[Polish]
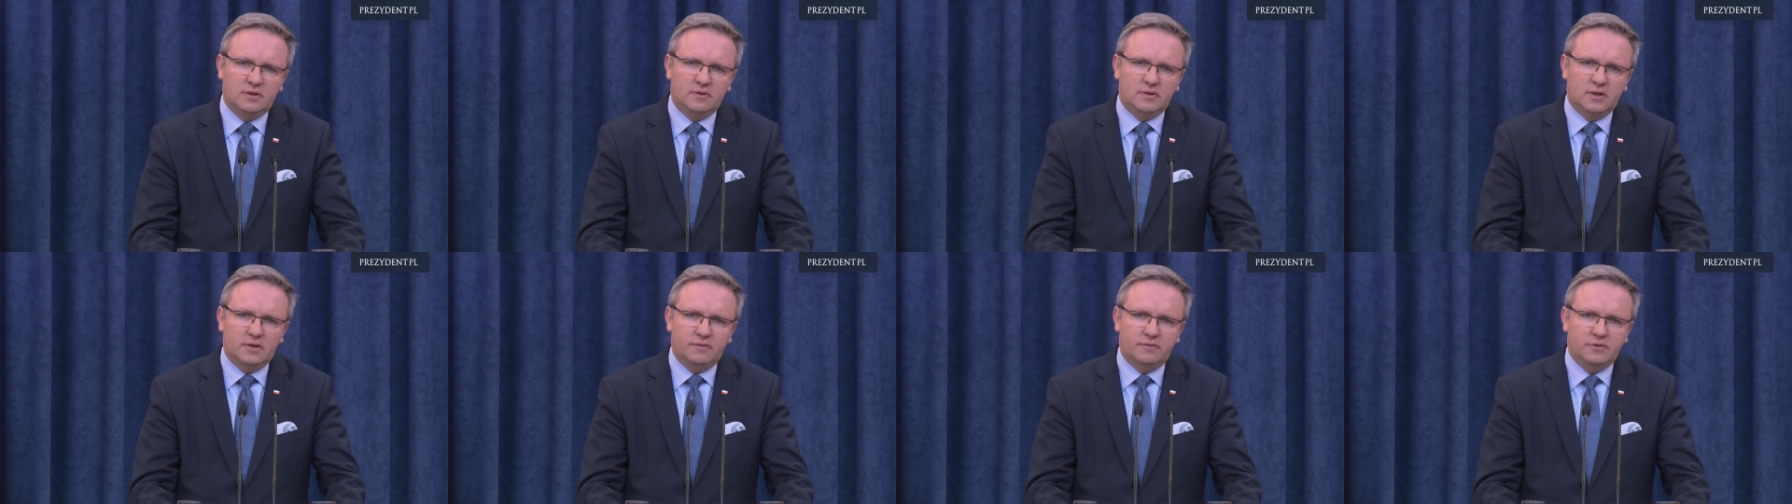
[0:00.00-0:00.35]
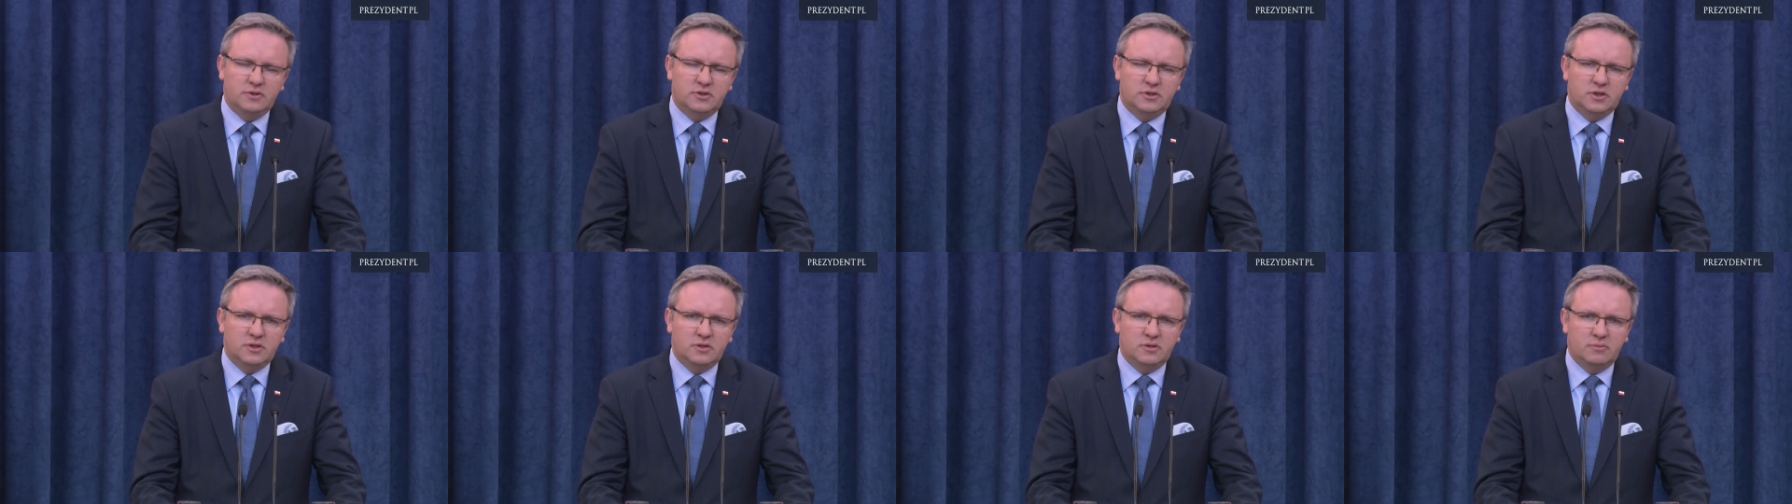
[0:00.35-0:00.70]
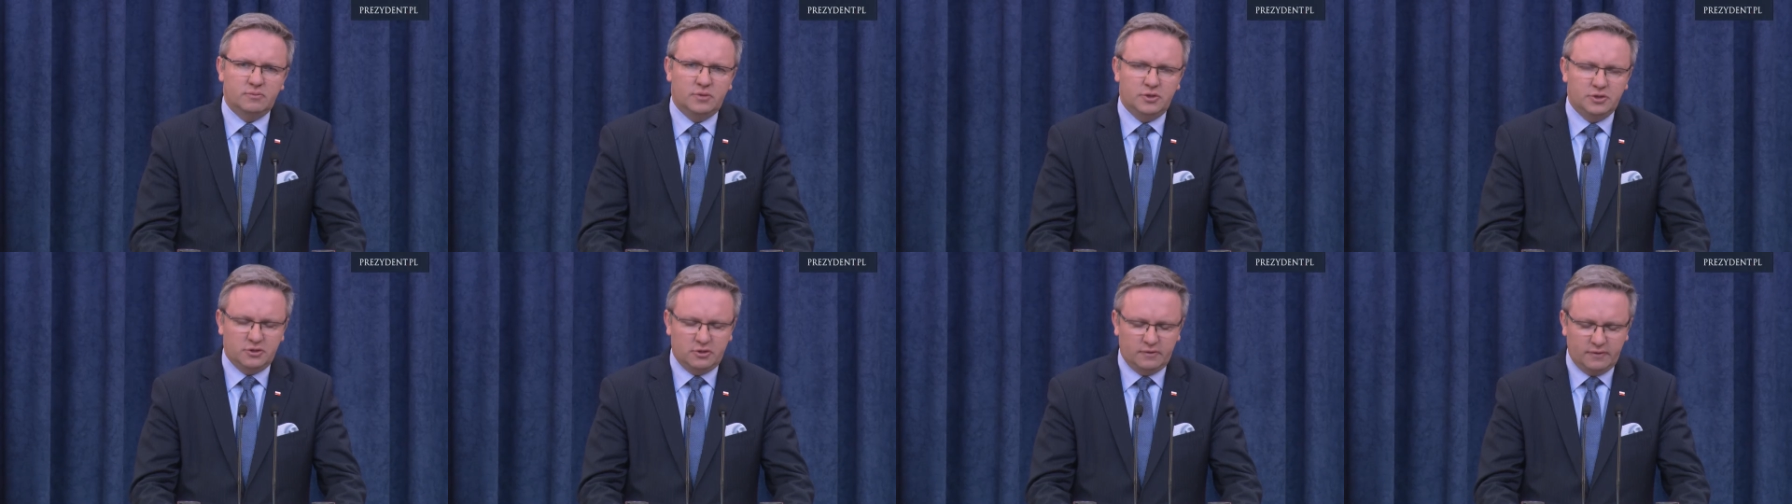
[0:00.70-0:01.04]
e, wizycie
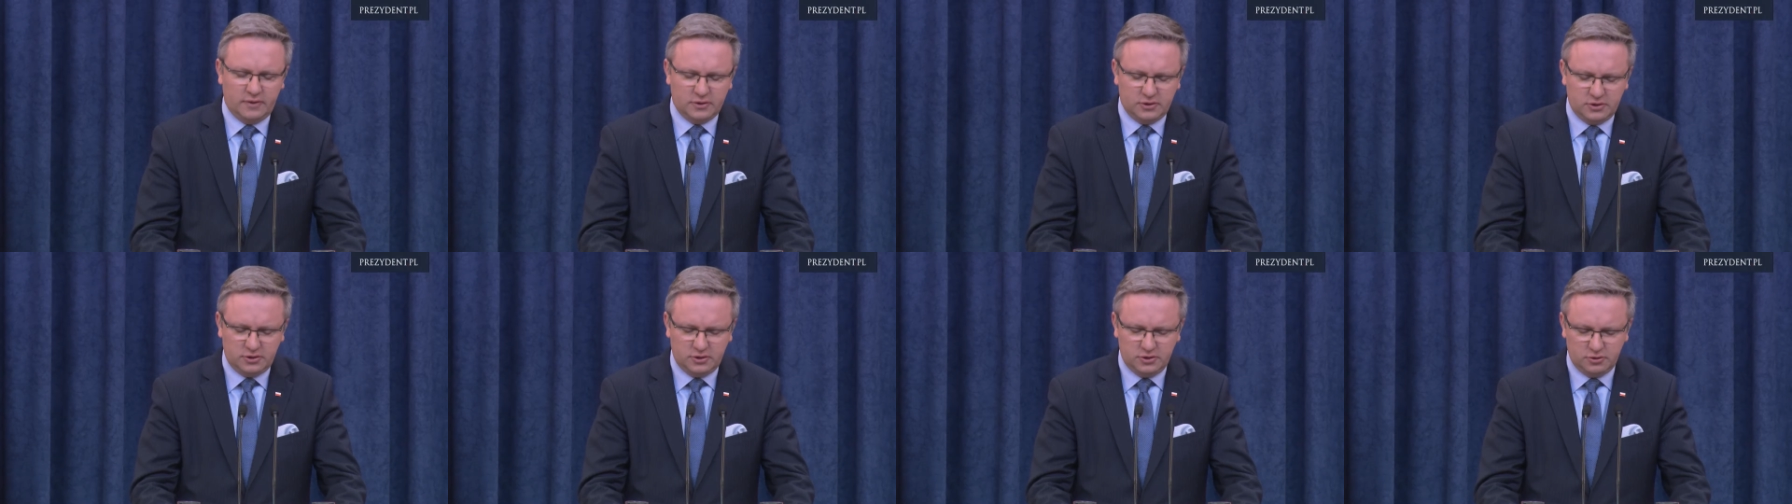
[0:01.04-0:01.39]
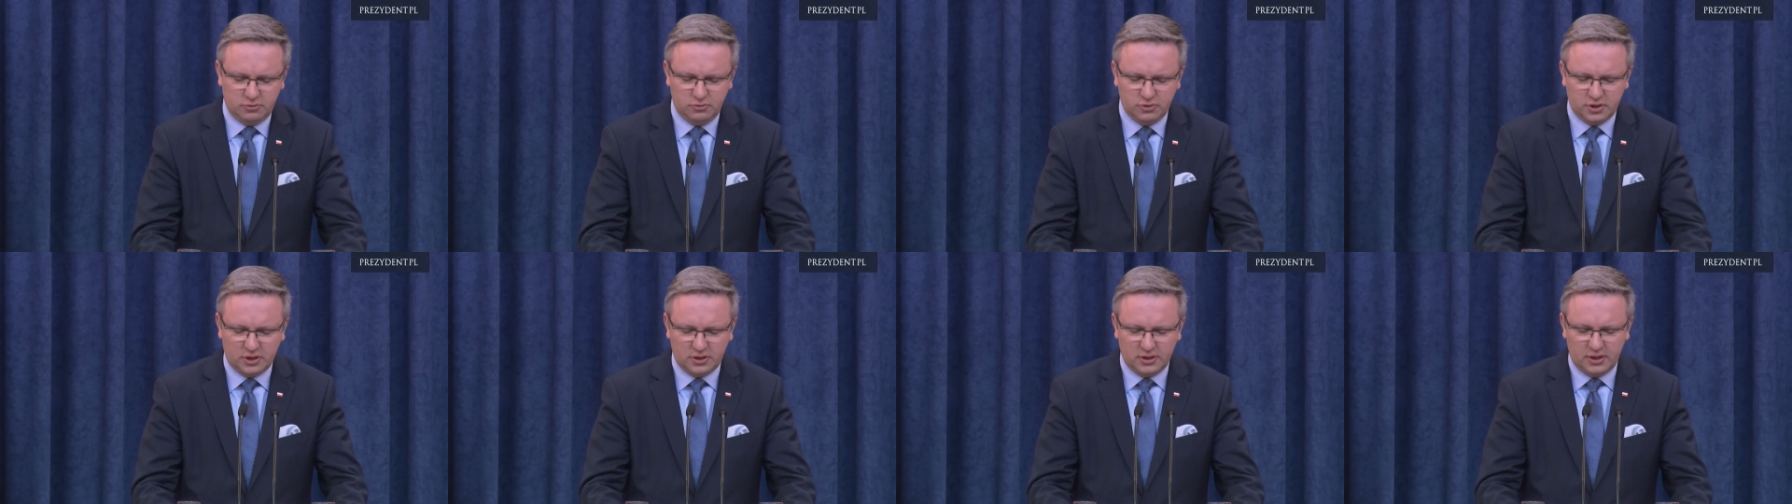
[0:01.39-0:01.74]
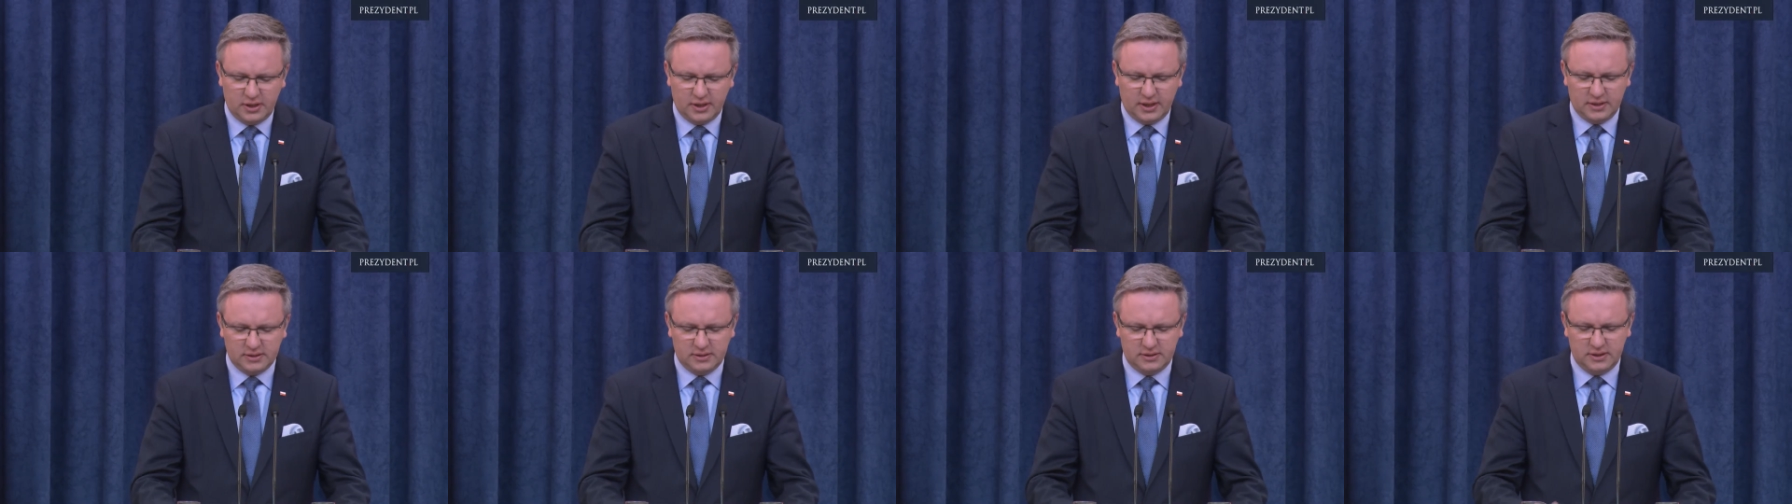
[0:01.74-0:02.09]
będzie towarzyszyć duża
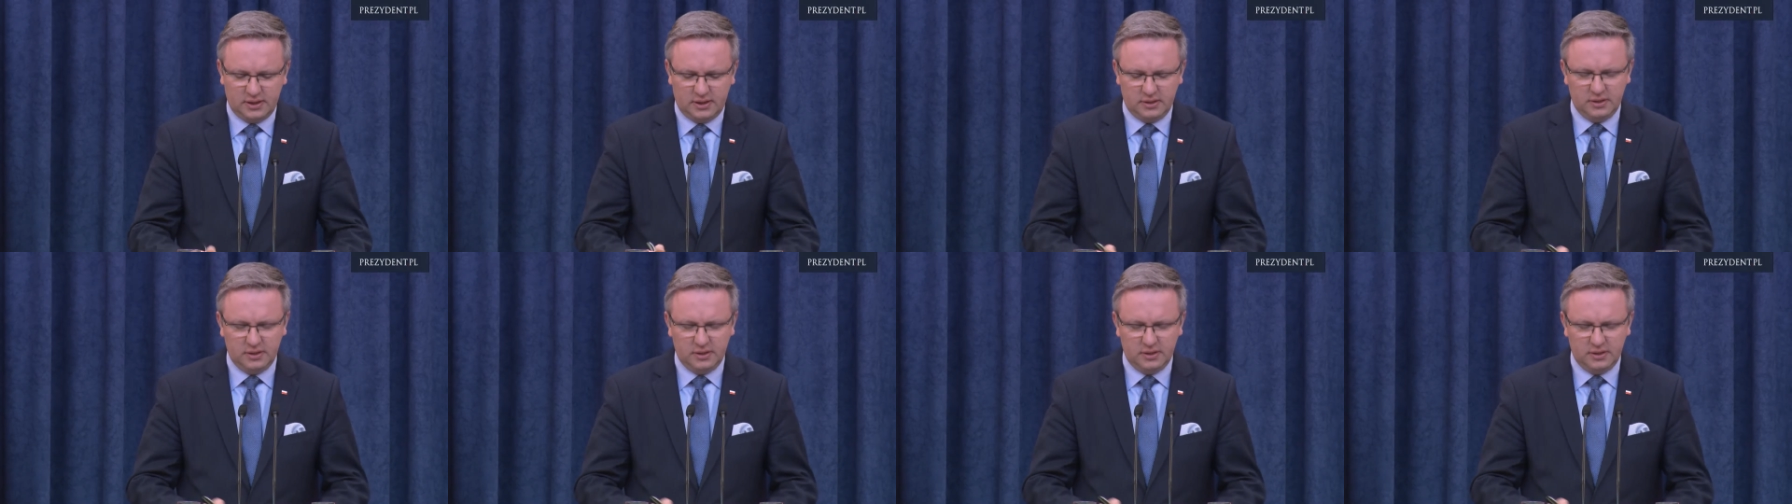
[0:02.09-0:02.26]
delegacja